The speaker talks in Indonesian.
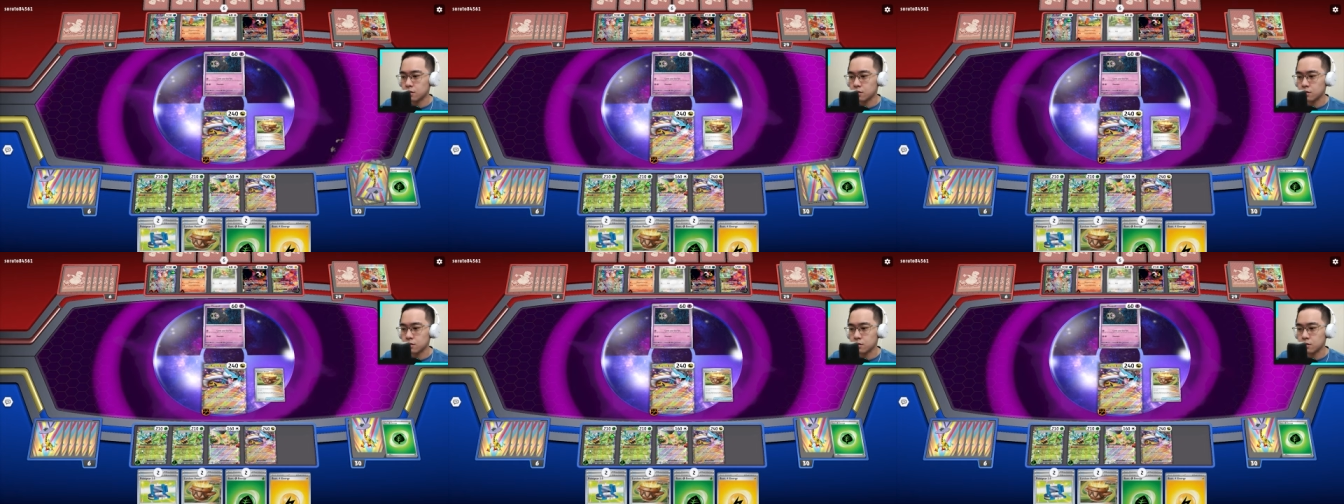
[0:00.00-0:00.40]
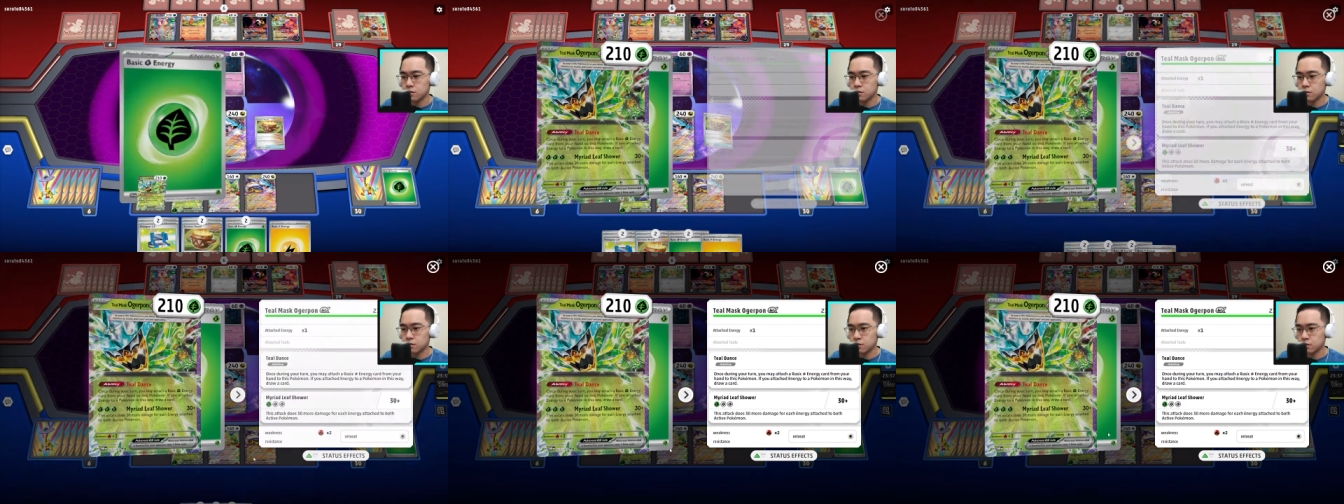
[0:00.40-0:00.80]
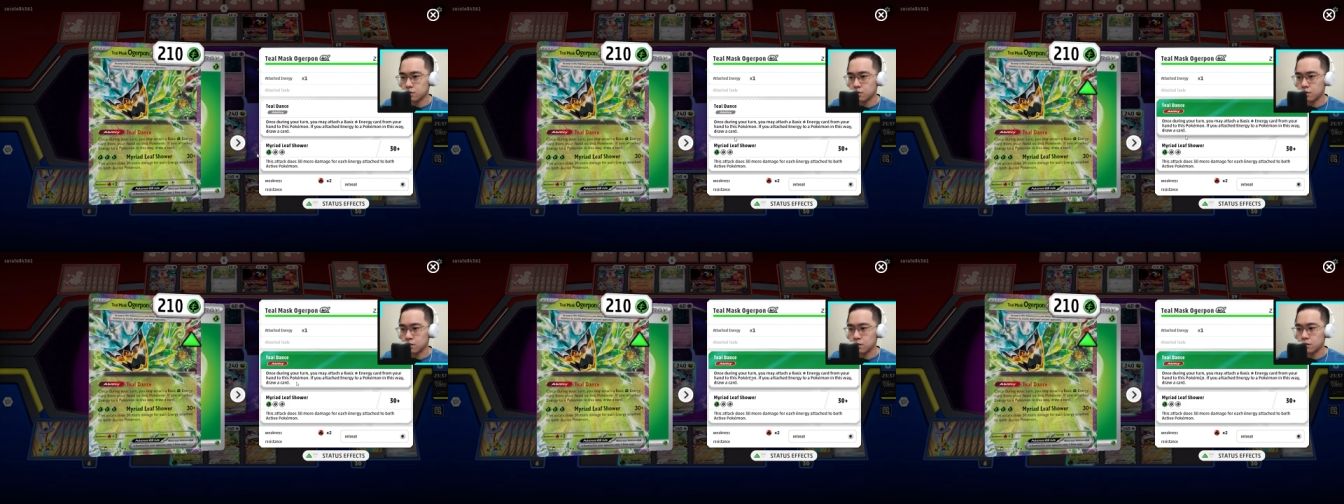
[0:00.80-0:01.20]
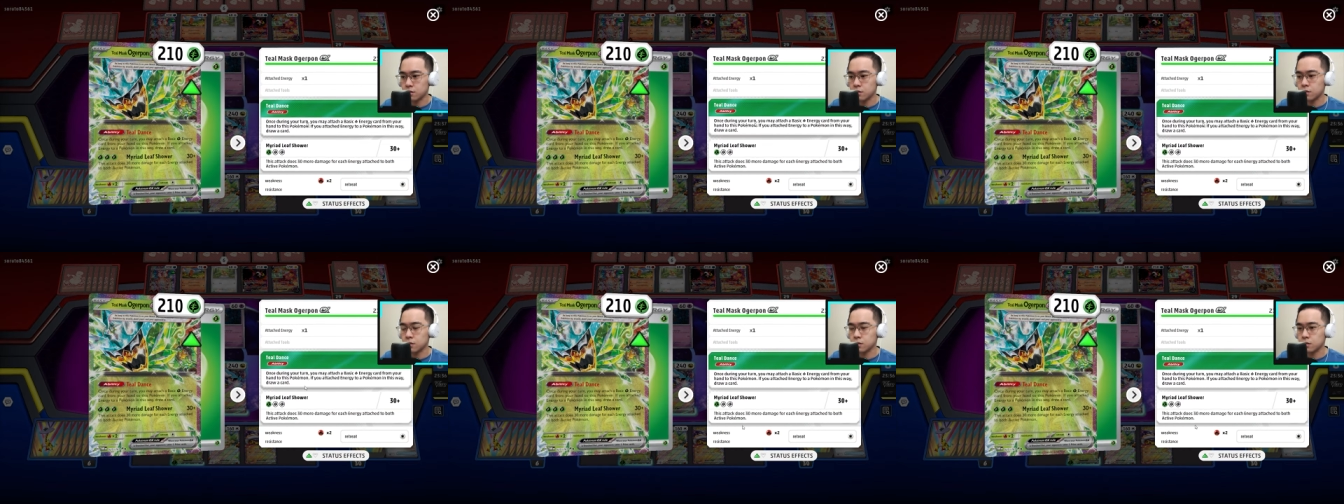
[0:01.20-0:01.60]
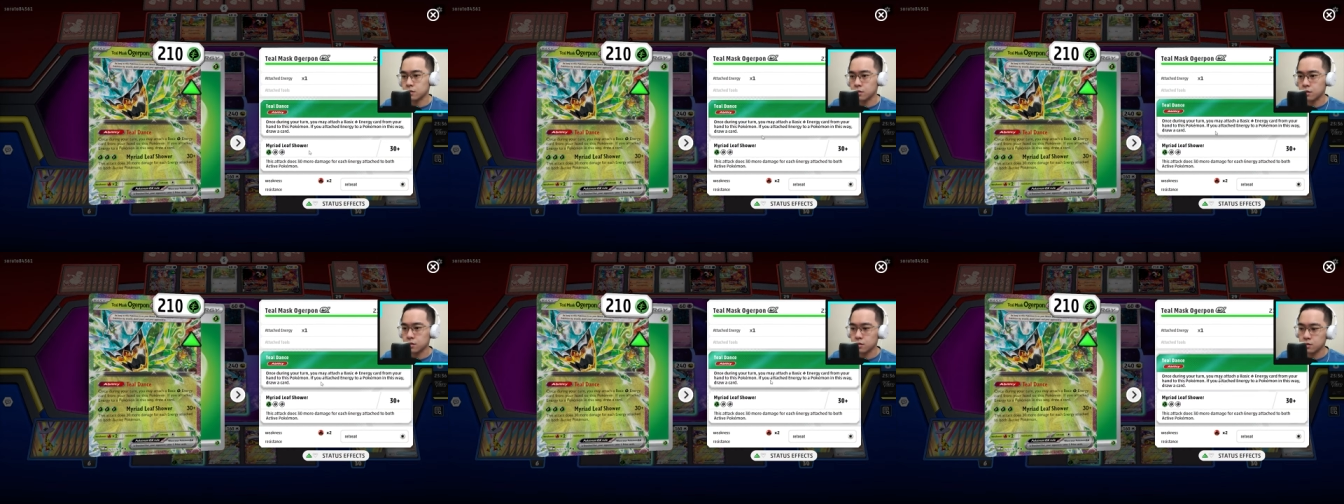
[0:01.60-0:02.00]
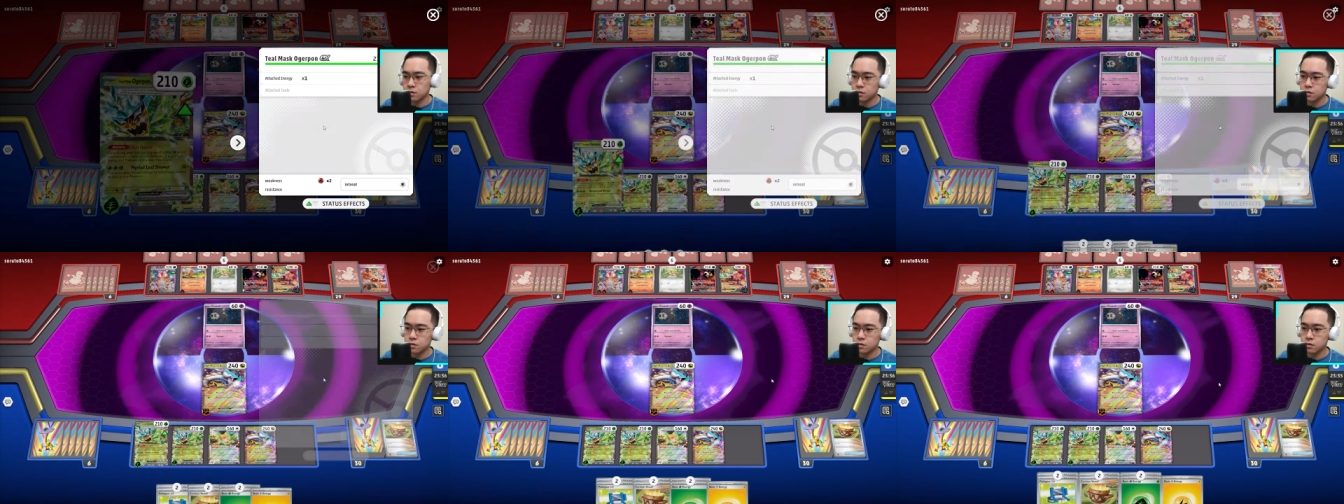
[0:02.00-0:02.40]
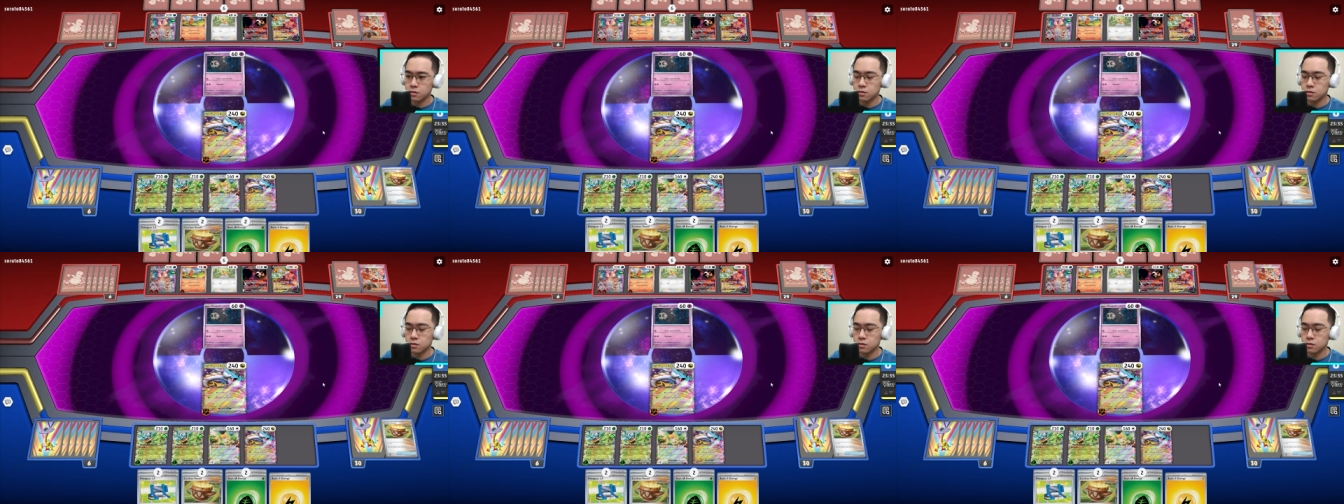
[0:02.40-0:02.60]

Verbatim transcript: uh, ya children's